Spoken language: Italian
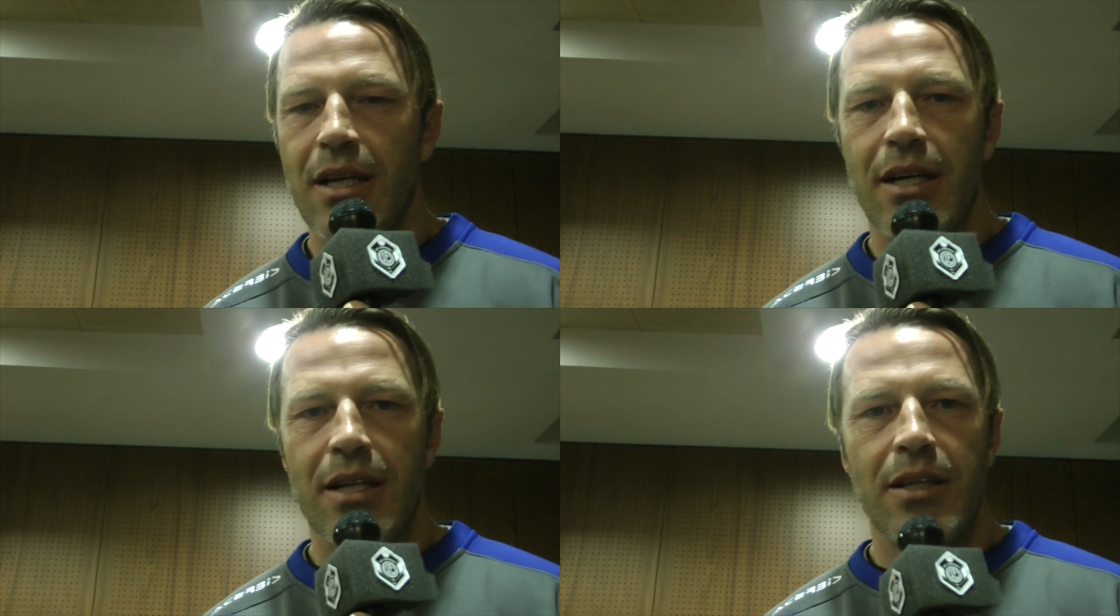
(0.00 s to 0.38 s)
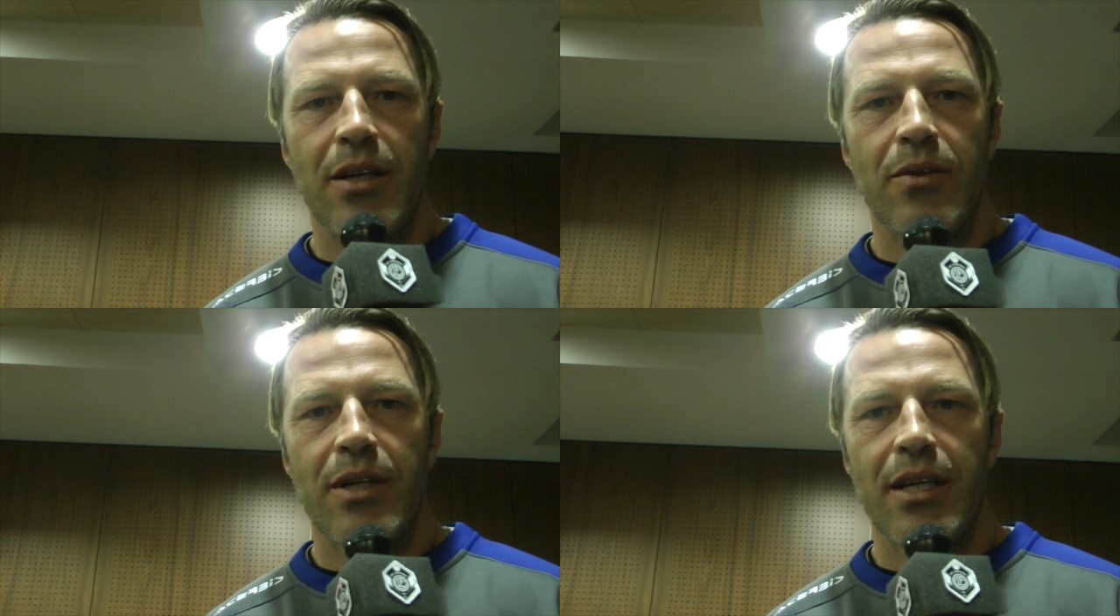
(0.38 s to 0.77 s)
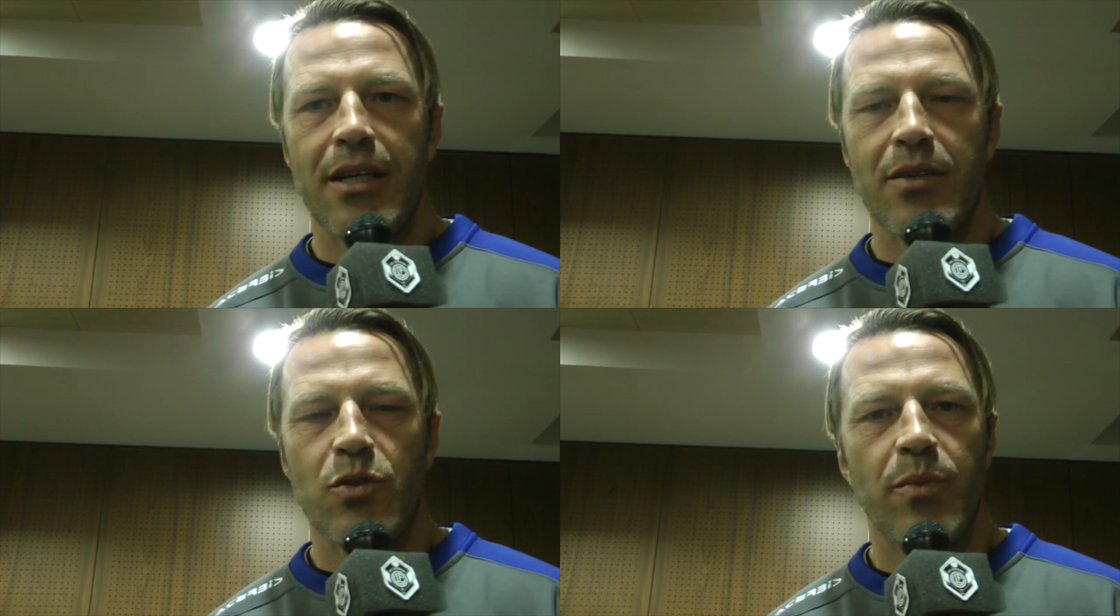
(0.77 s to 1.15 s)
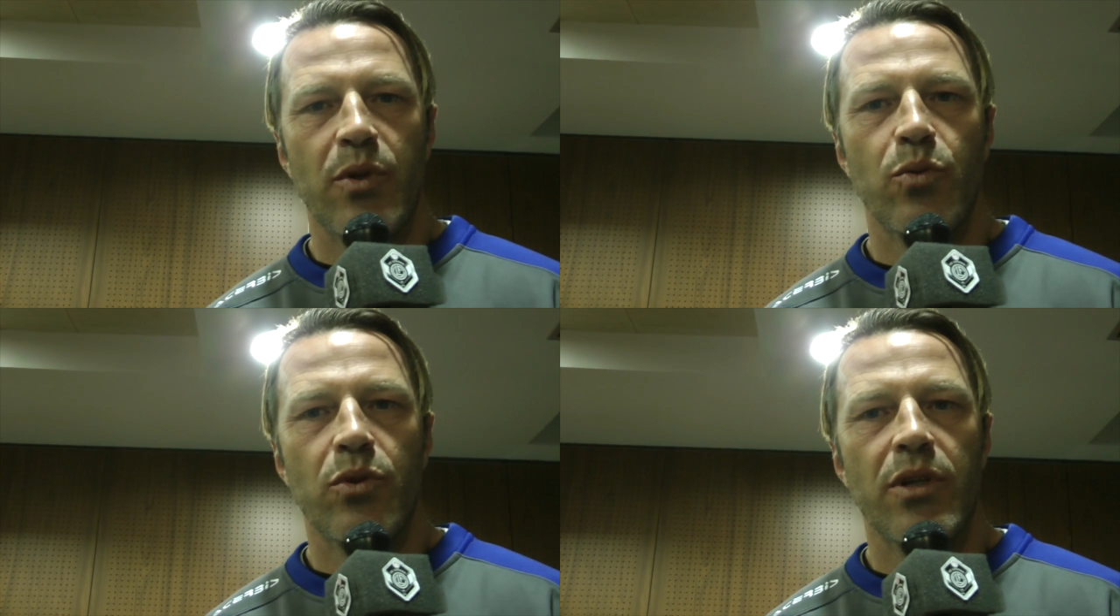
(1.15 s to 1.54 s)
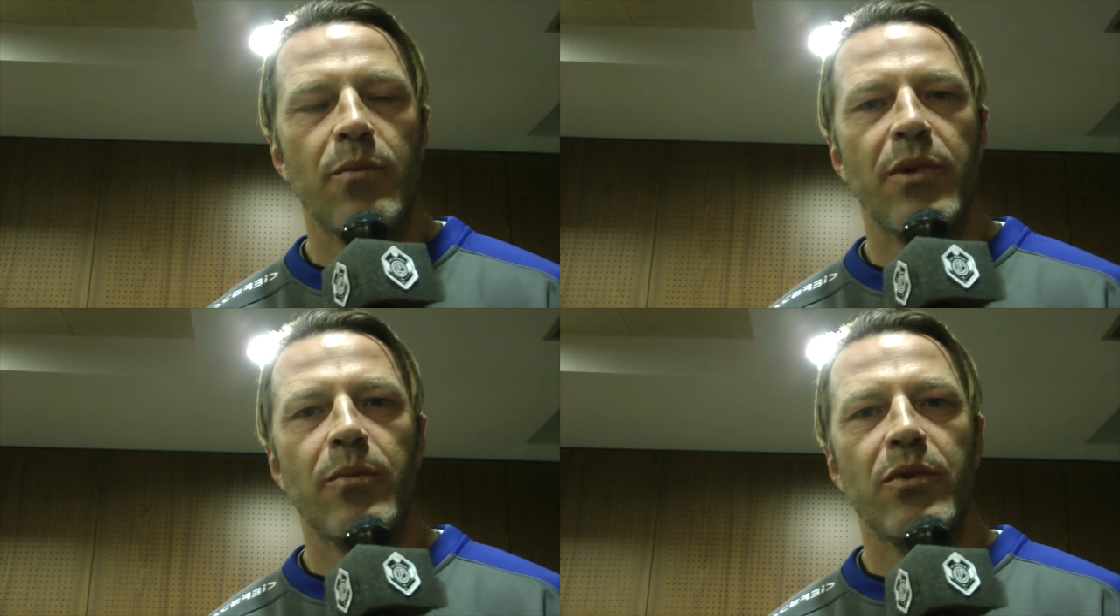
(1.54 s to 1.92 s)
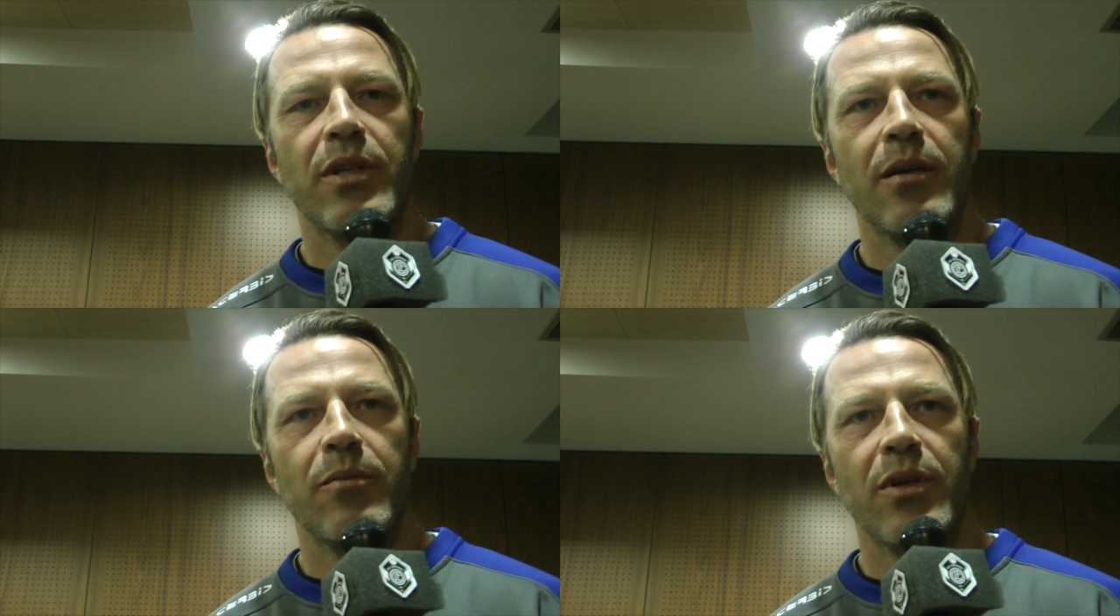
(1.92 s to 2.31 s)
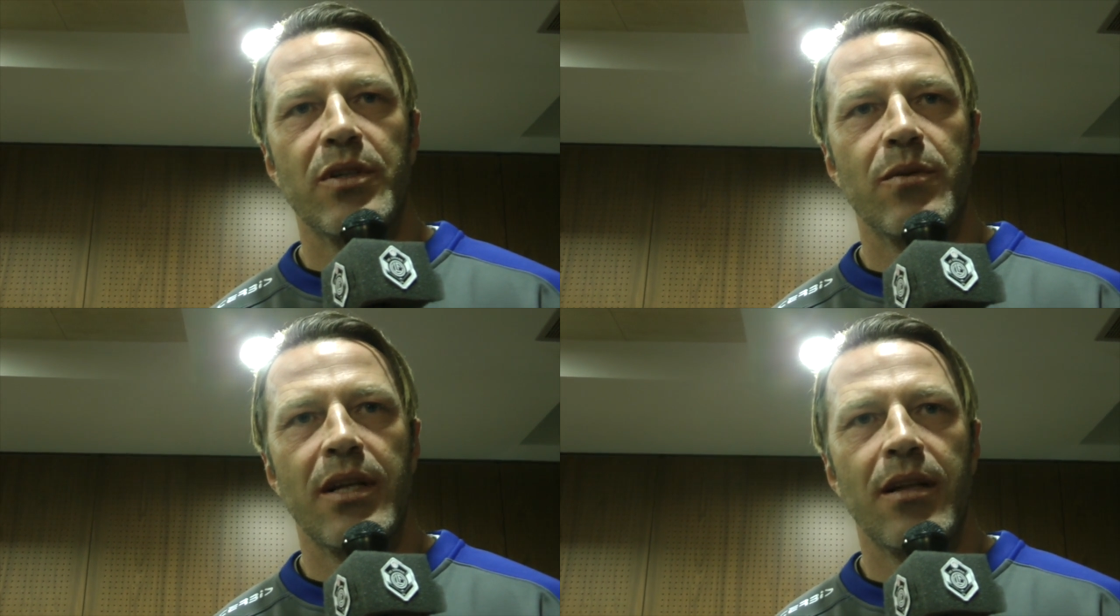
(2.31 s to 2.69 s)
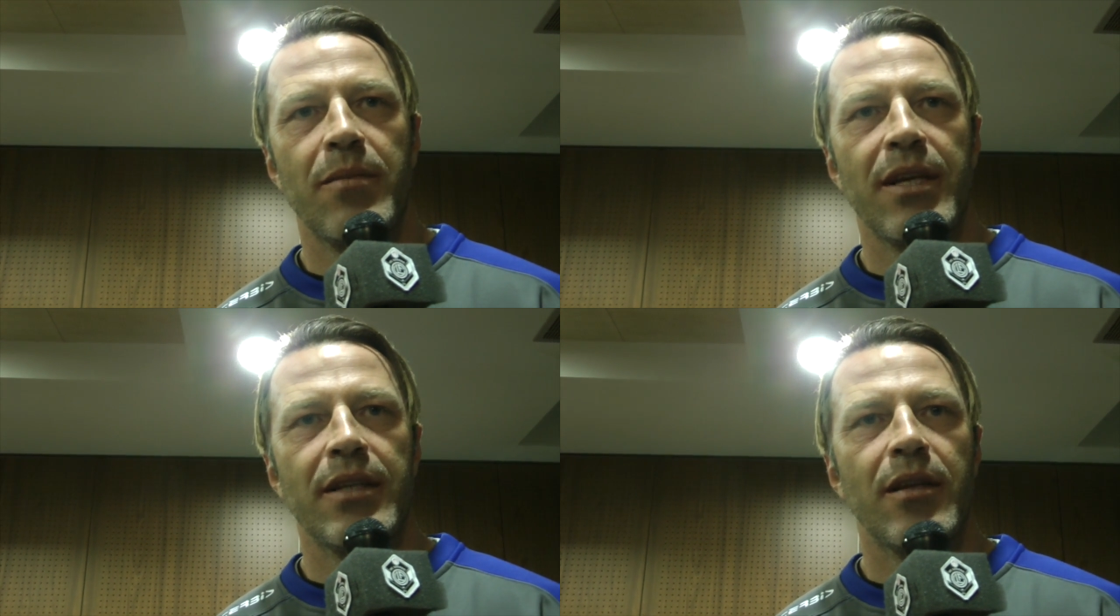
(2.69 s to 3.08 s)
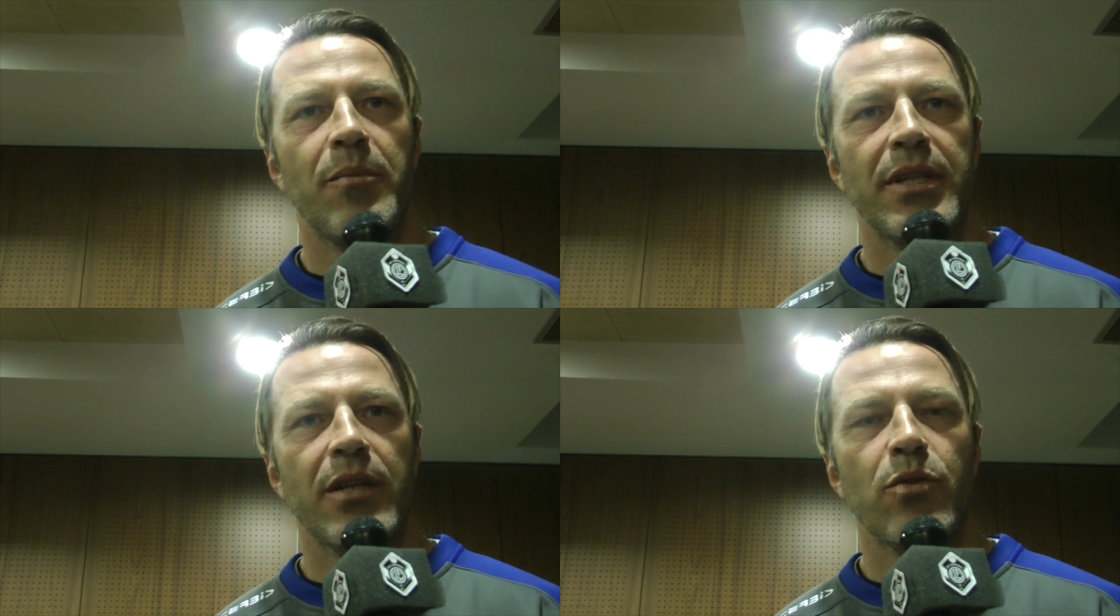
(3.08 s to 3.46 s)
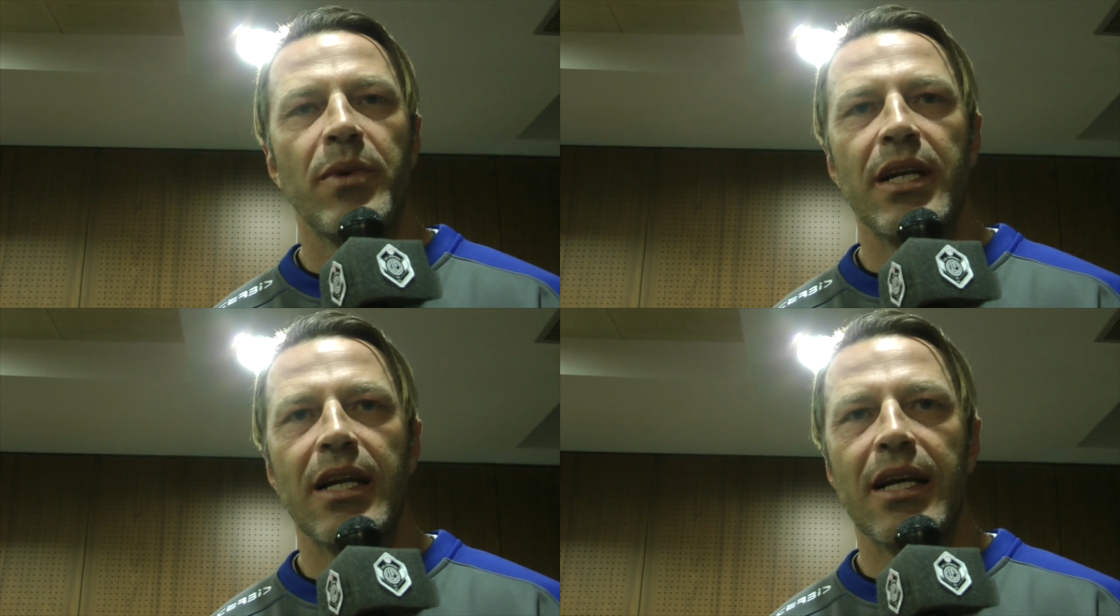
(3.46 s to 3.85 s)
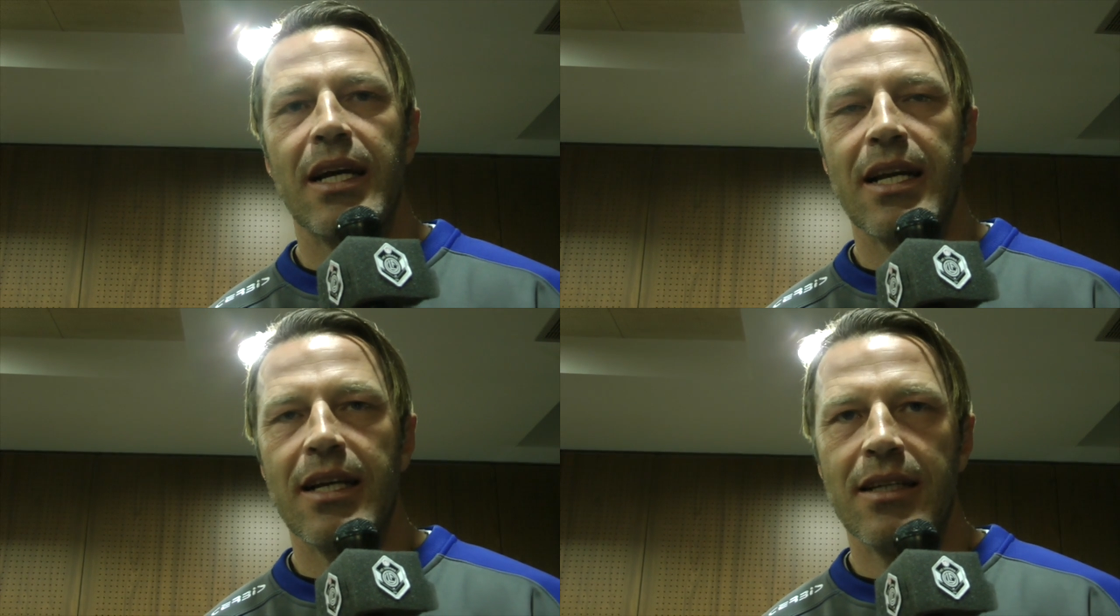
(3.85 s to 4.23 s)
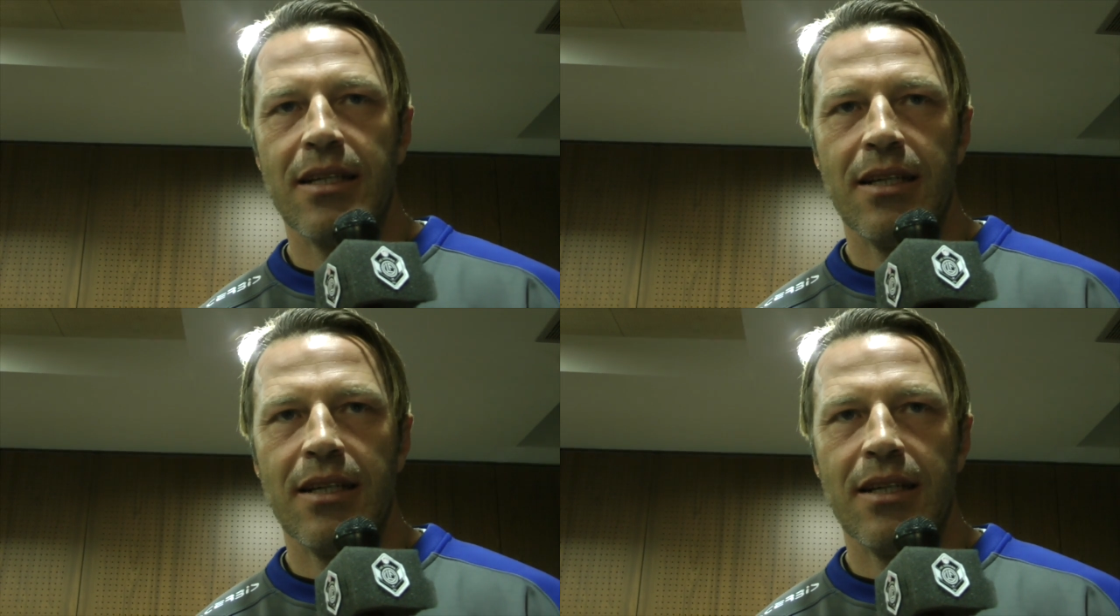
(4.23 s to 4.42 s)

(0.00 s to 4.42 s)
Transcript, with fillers: Ritengo che soprattutto nel primo tempo la squadra abbia interpretato bene la gara,